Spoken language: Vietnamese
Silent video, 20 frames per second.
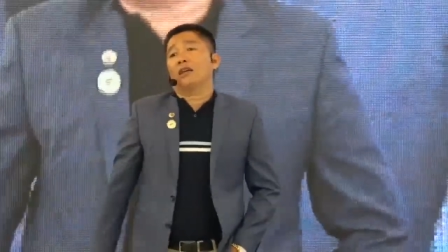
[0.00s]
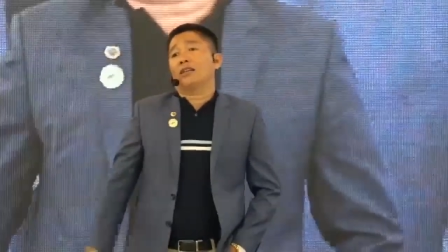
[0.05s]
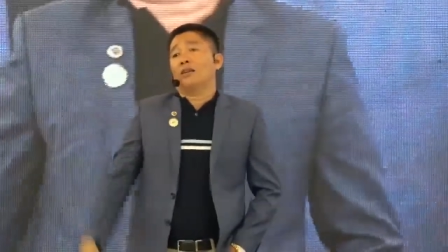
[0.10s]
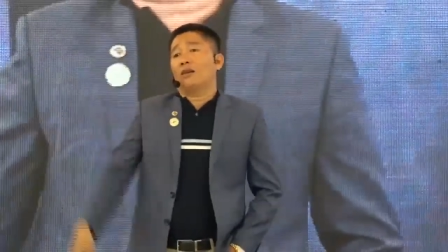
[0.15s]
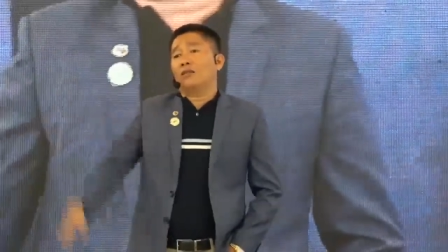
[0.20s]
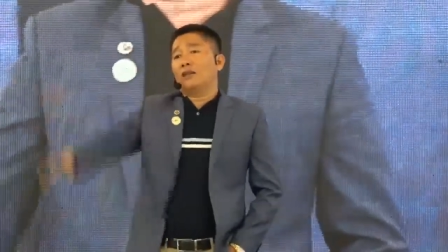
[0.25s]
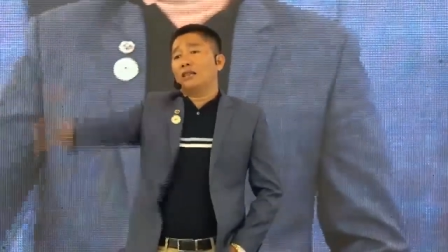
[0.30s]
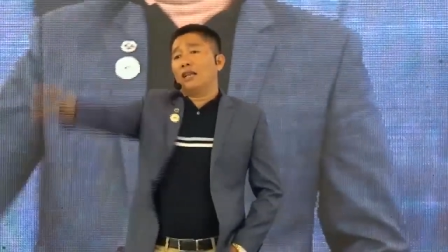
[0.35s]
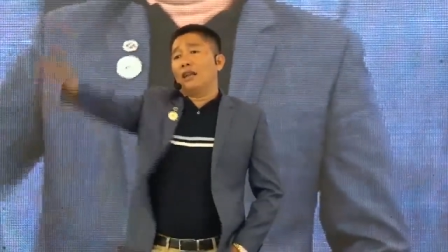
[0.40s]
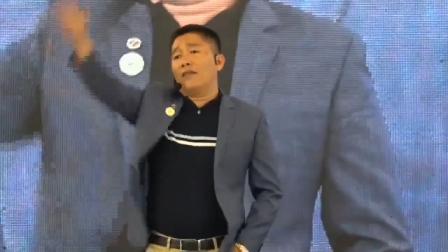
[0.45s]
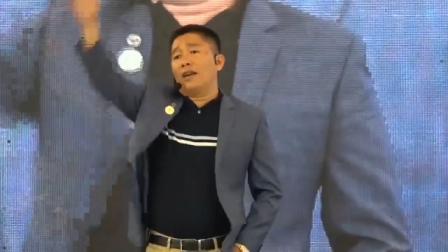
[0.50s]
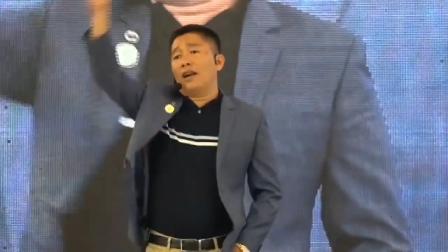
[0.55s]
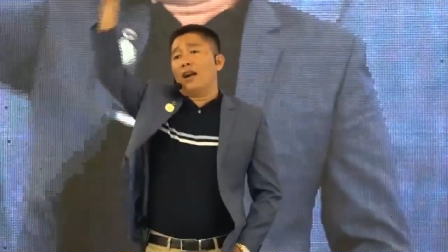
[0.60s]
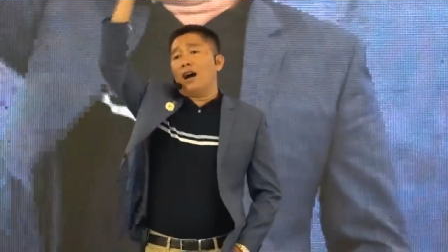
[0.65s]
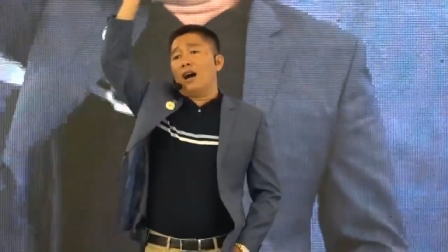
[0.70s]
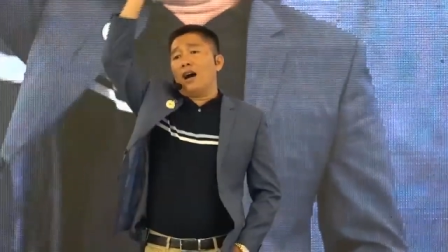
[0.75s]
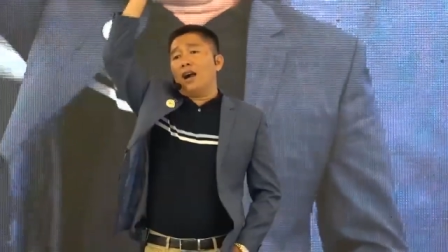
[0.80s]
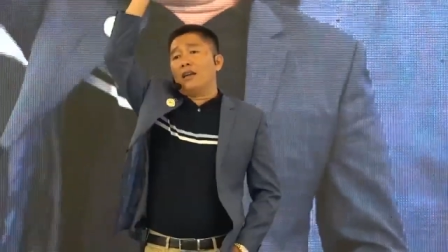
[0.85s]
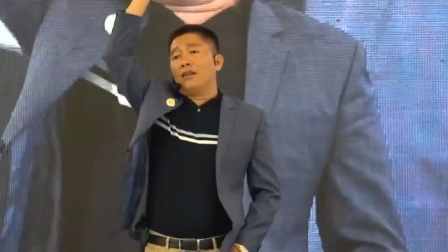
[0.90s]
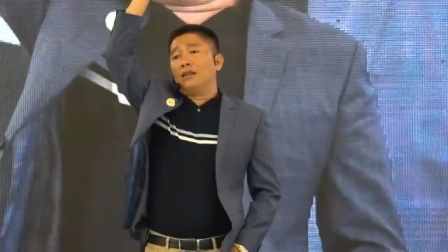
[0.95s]
trọng đưa tay và
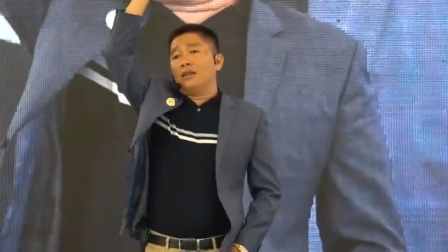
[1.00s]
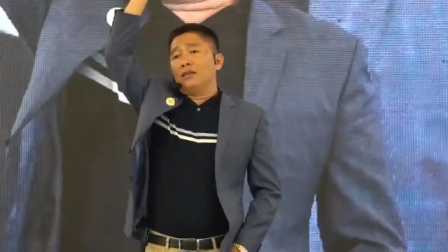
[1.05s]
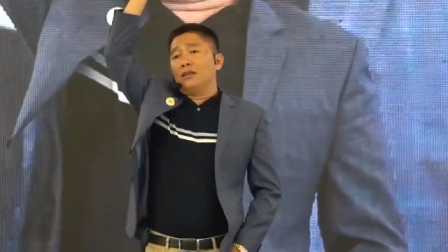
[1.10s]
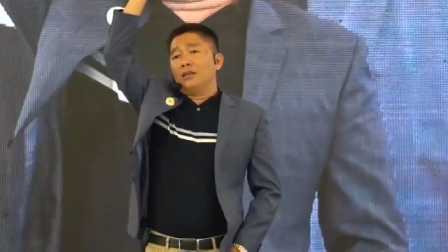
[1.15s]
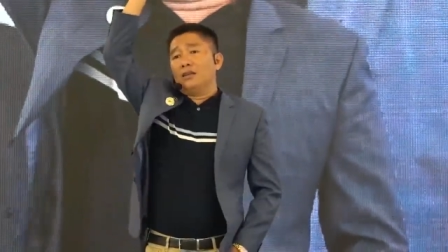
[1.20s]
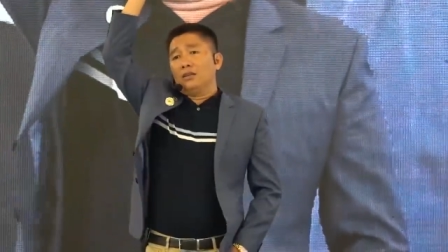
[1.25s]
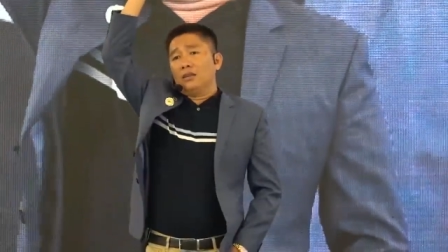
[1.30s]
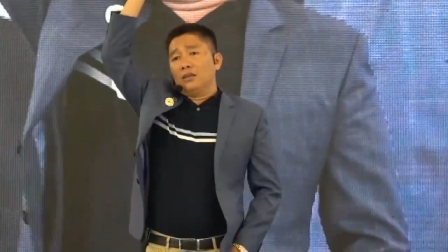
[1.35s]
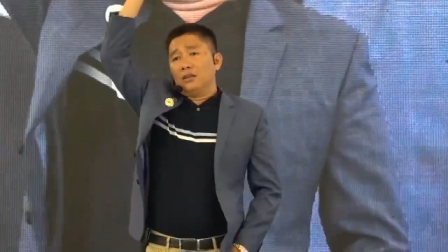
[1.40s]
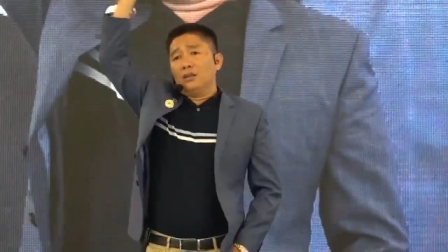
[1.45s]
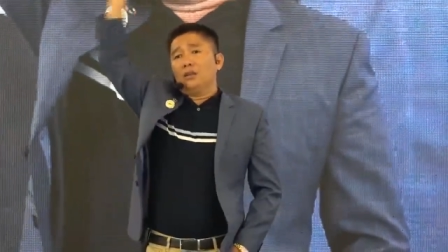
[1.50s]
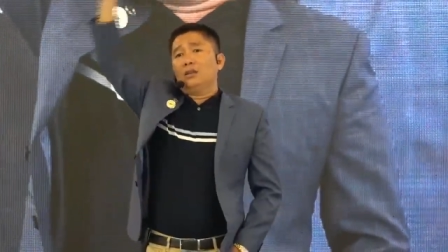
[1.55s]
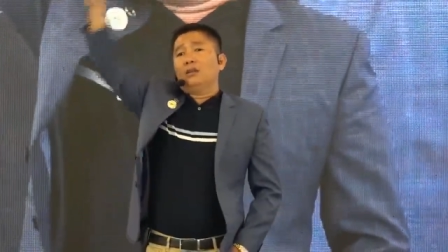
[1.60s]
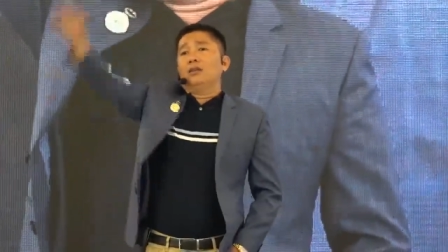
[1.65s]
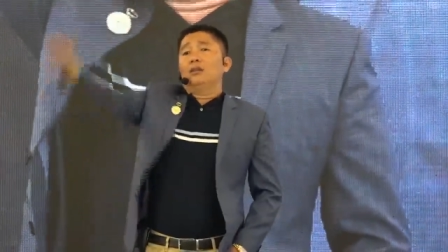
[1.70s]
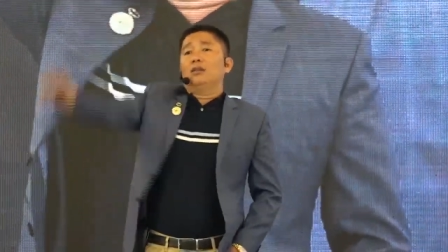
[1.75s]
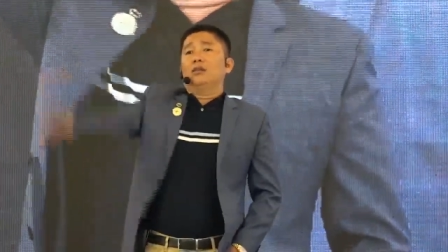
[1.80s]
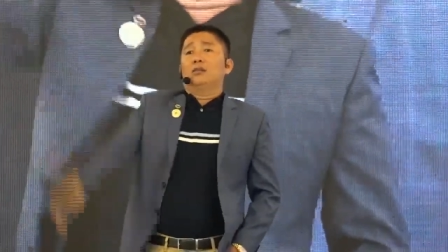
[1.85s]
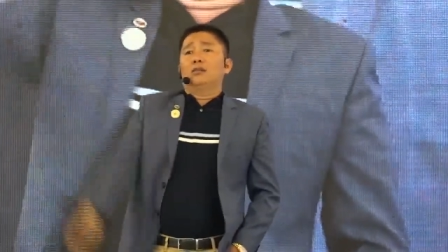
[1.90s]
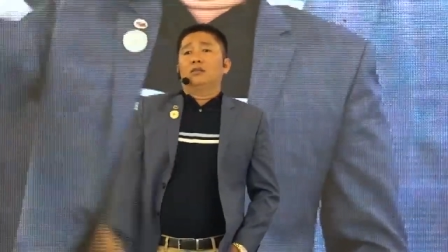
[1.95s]
nói
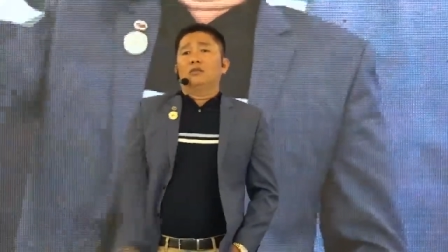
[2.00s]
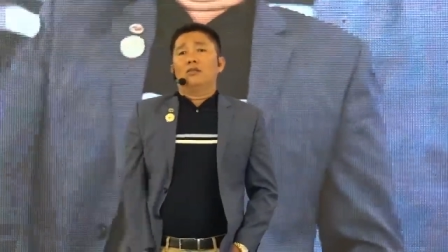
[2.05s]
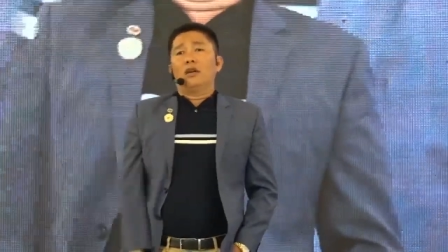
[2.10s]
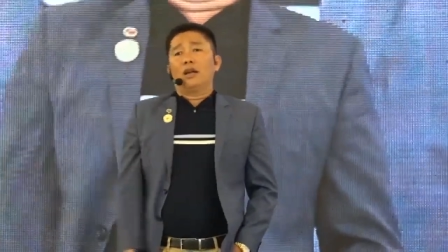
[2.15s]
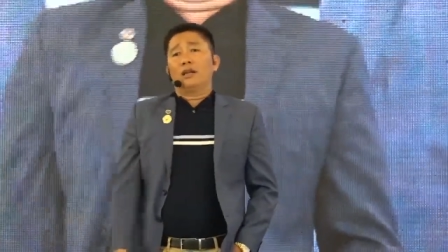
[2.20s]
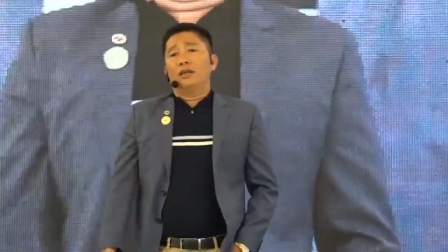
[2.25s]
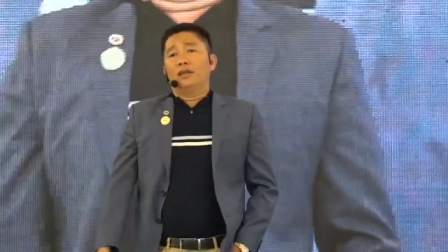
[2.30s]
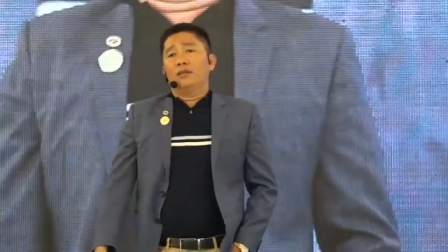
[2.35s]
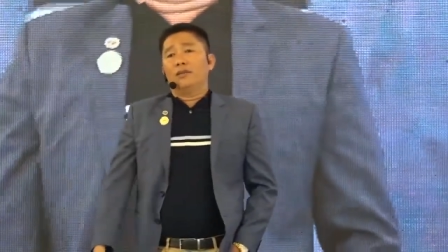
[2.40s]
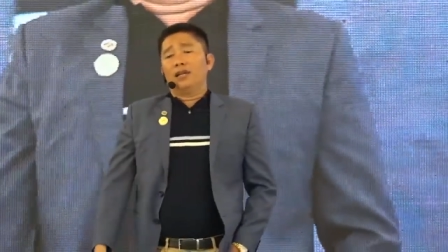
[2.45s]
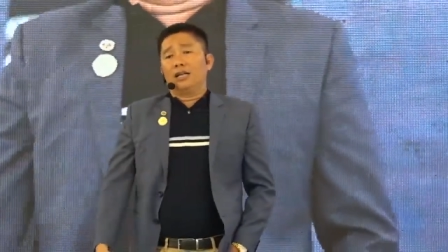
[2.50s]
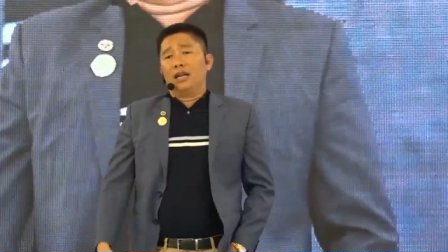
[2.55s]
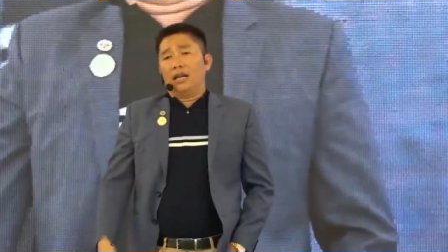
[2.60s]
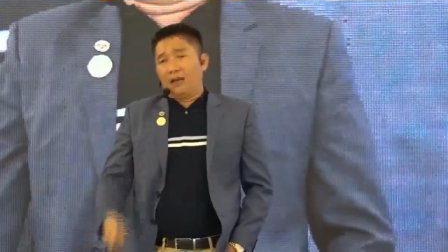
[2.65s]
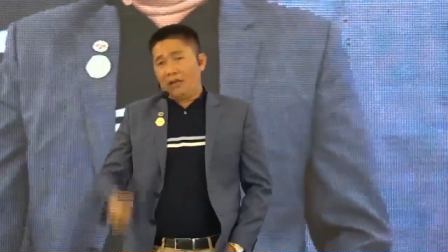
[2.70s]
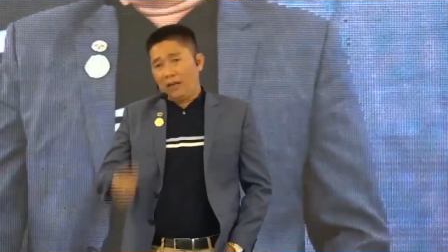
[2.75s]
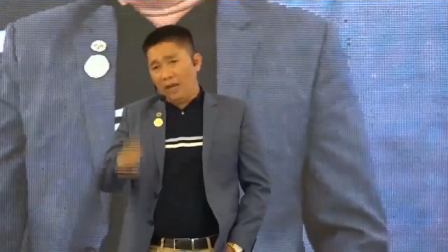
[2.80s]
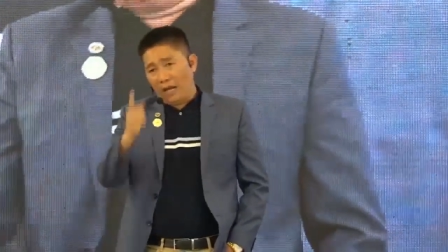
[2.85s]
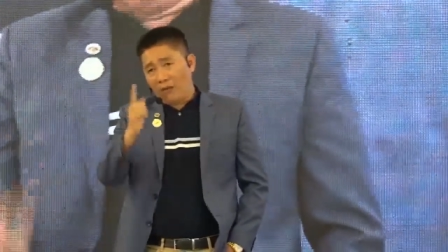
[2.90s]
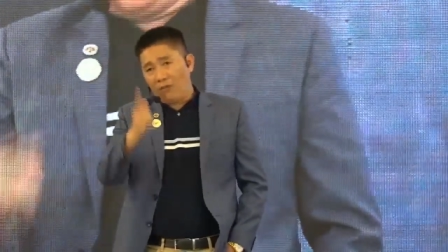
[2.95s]
quay người bên cạnh
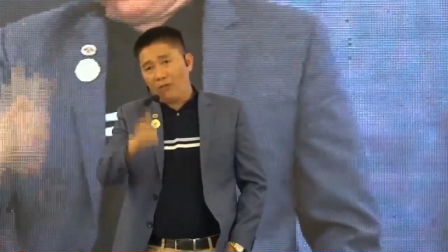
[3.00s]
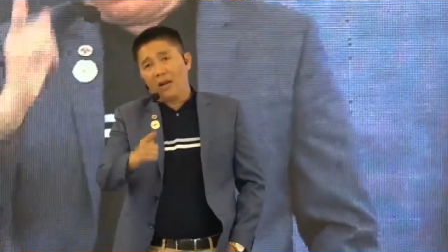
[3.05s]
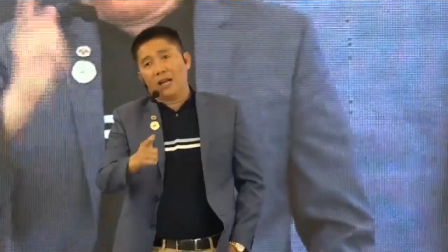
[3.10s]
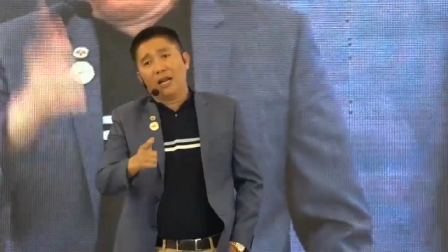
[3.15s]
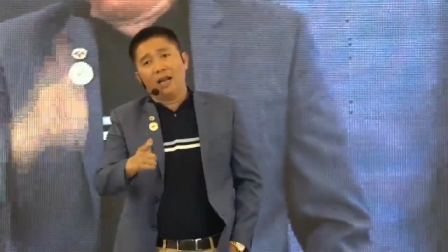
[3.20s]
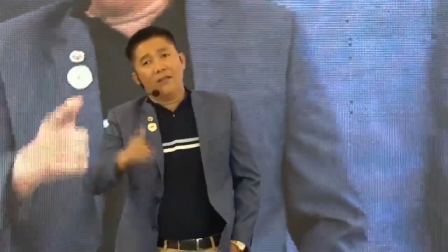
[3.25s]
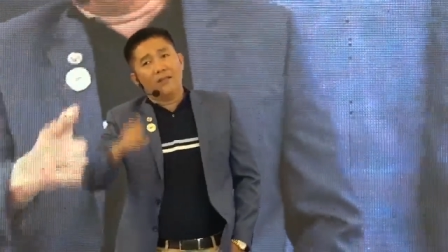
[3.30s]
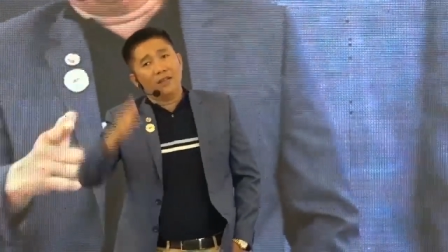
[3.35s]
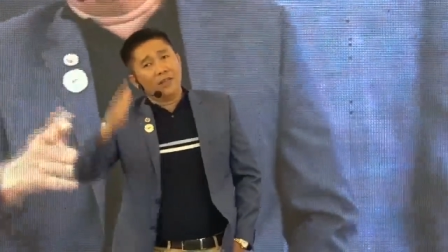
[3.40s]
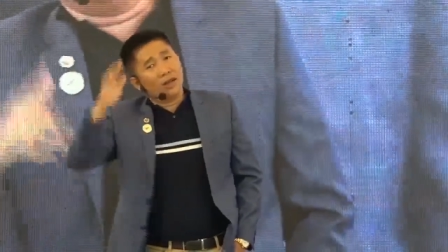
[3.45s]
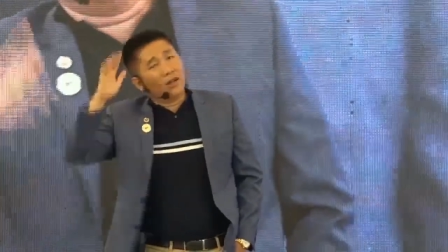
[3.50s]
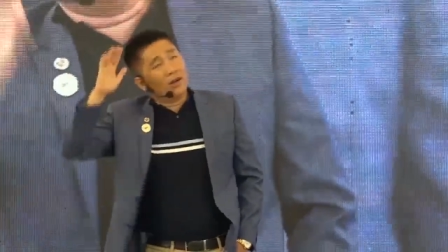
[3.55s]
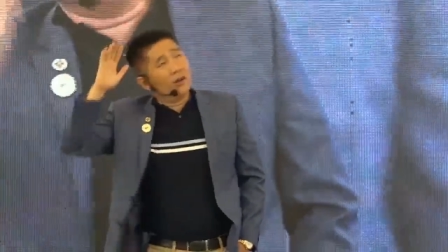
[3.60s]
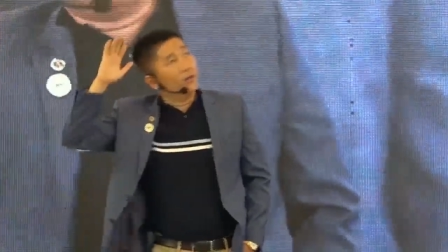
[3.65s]
nói hãy quan hệ với tôi